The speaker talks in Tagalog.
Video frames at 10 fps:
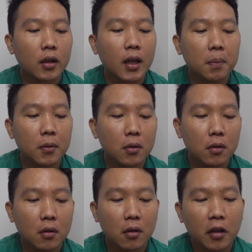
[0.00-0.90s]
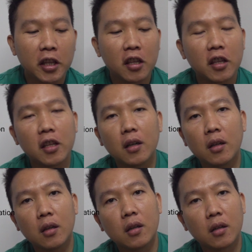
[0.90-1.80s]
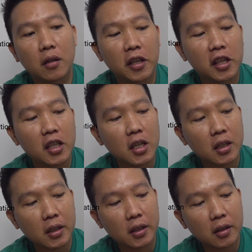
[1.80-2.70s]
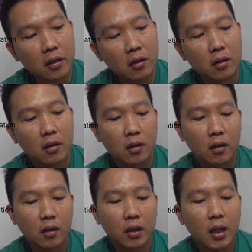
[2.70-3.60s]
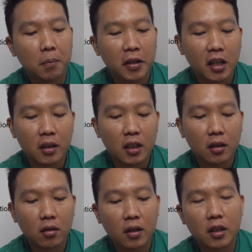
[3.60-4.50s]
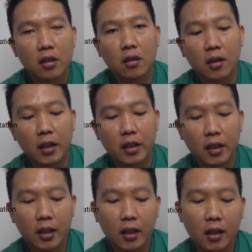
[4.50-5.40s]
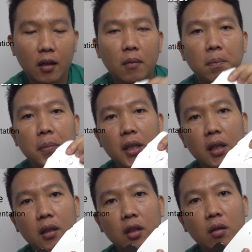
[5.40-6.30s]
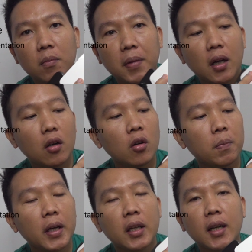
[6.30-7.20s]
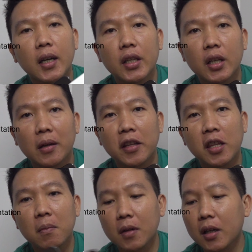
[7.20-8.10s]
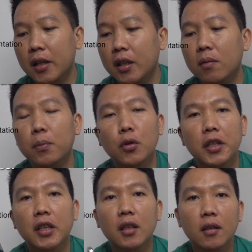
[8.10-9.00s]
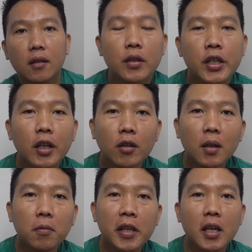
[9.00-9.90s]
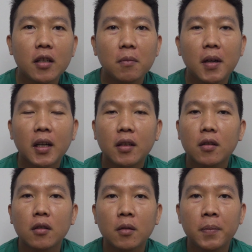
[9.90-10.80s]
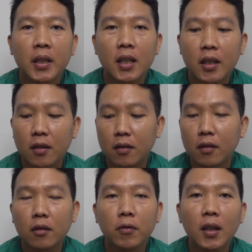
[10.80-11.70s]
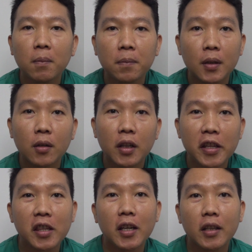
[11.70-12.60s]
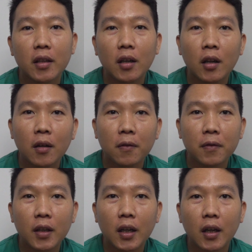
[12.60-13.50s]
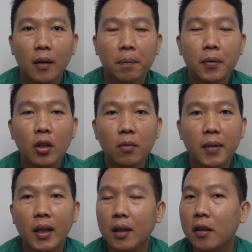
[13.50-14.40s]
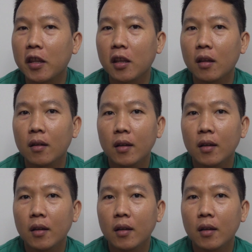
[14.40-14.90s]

Tapos um, sticker. Tapos andito rin yung kanyang pin, yung pang-open ng kanyang SIM card port. Share ko lang po sa inyo bakit ko pinili yung 12 Pro instead of the Pro Max.